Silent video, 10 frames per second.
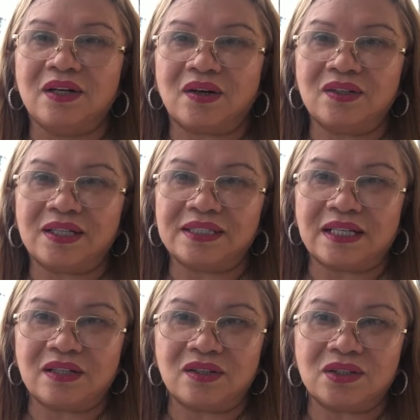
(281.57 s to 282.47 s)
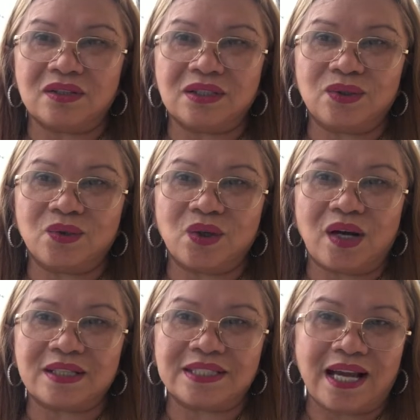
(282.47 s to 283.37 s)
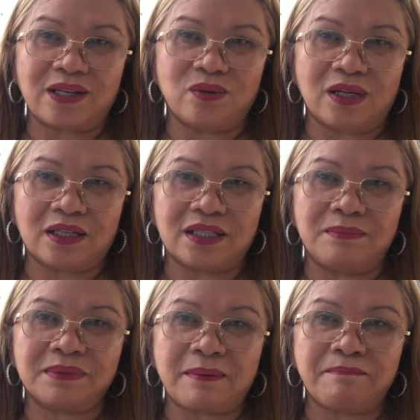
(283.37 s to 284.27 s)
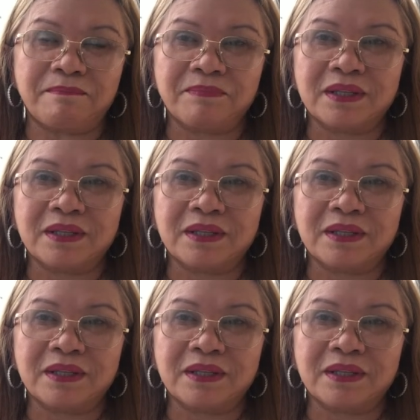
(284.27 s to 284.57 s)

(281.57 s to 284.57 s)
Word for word: có những khách sạn nó còn cho dịch vụ cho ăn sáng luôn ăn điểm tâm